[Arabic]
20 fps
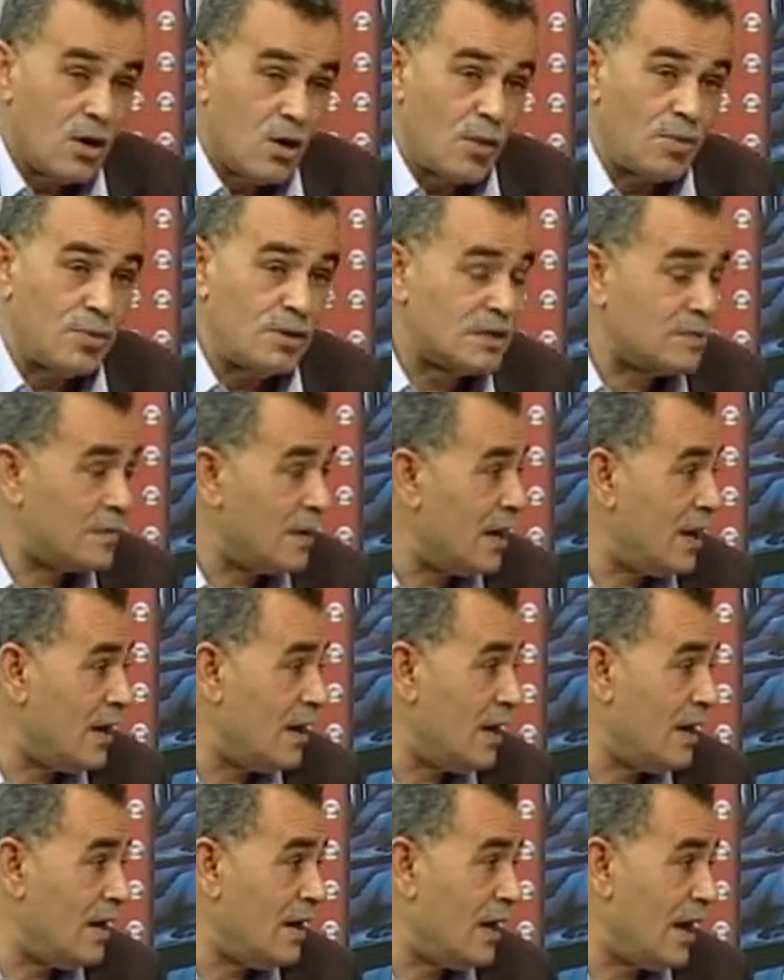وبالنسبه
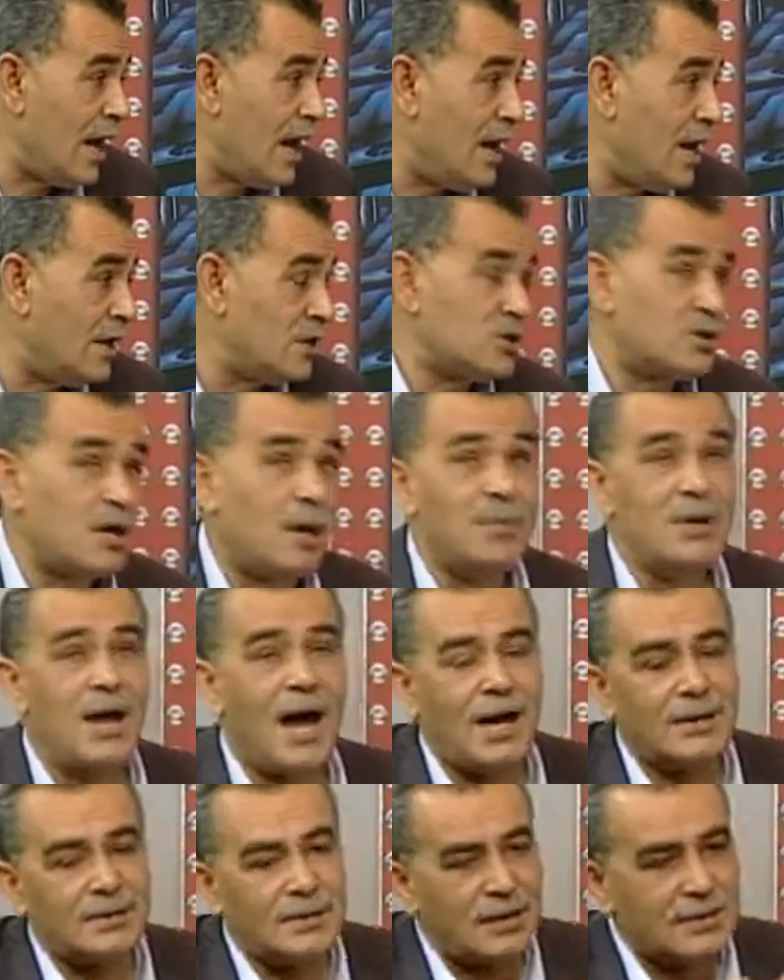للحالات الشعبيه
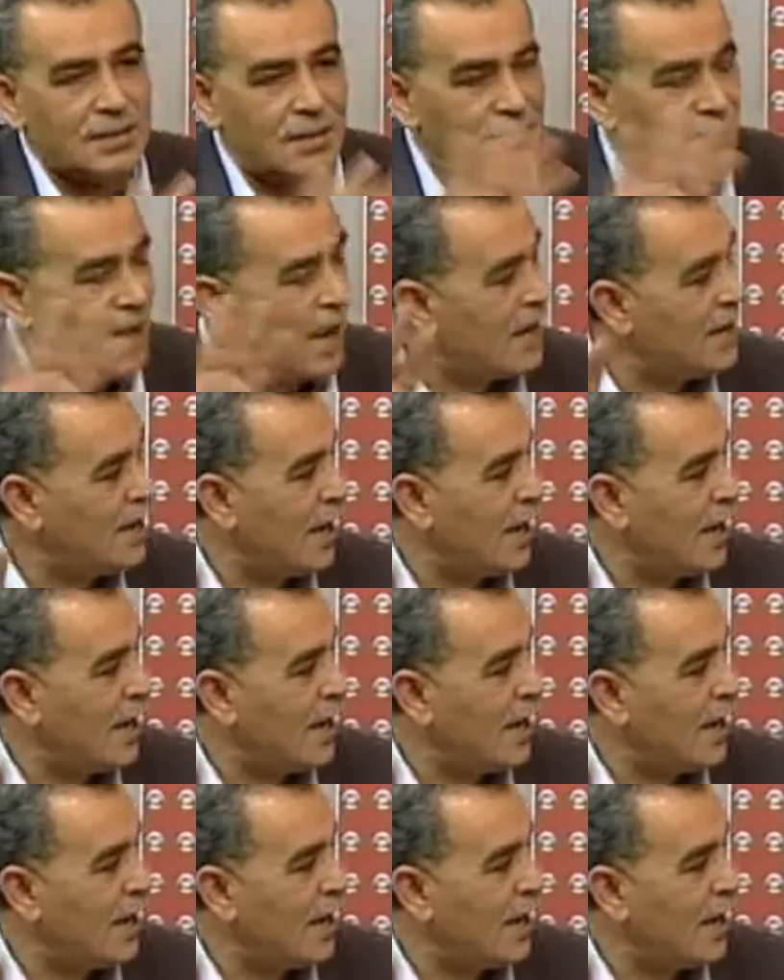حتى تمنع